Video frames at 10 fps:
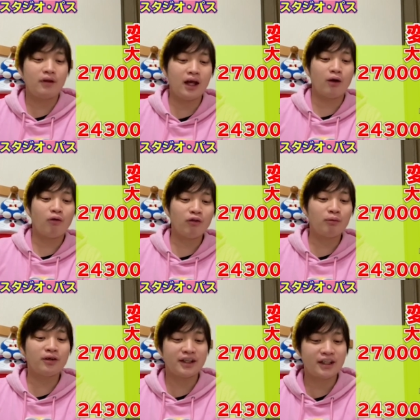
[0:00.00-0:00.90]
で、子
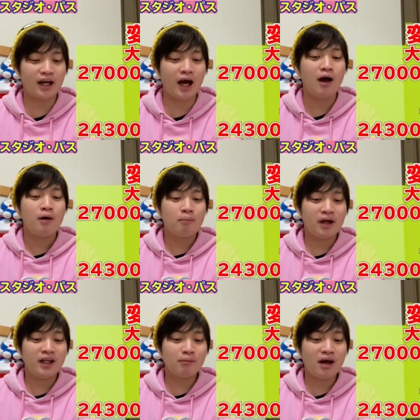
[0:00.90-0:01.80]
供でしたら、
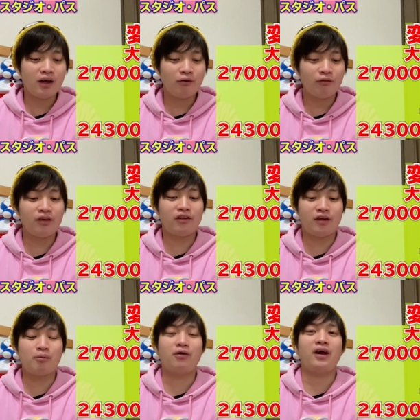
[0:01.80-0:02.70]
まあ、
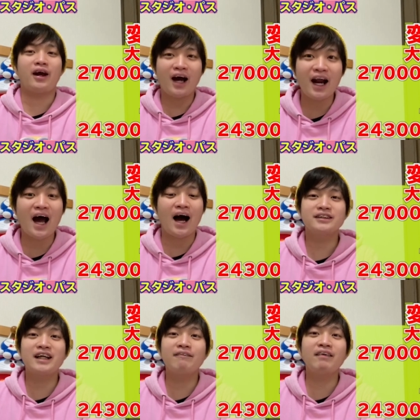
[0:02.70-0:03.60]
24300円から
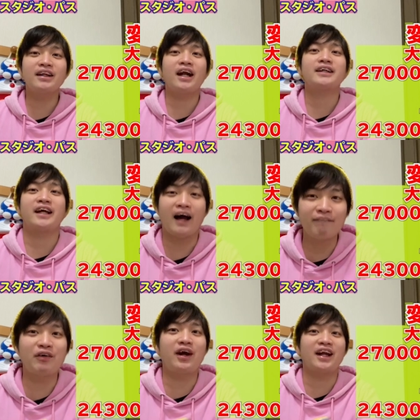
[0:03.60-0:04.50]

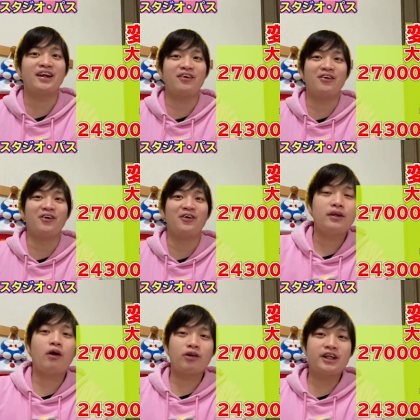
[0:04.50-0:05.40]
37800円なんですよ。
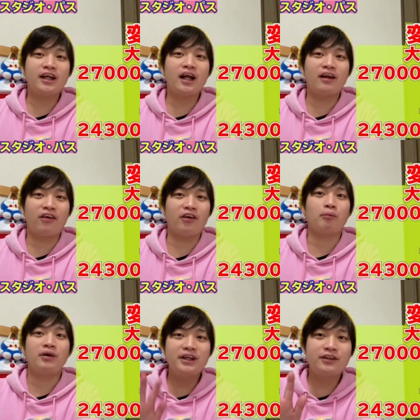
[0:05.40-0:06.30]
で、こちらなんですけ
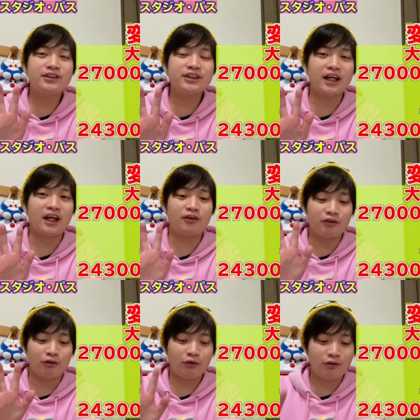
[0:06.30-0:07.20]
ども、いくつかね、
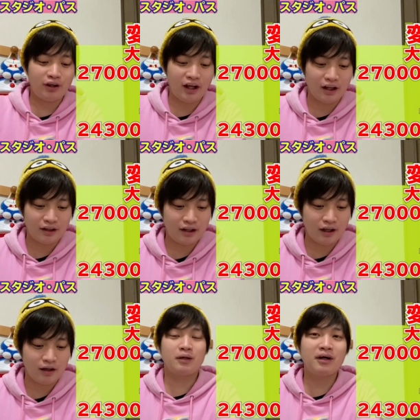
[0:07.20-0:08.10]
ちょっと特典あっ
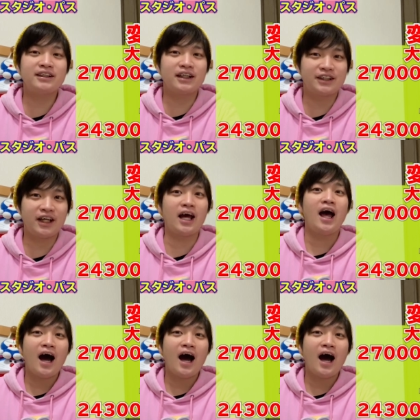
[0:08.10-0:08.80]
て、で、まずはですね、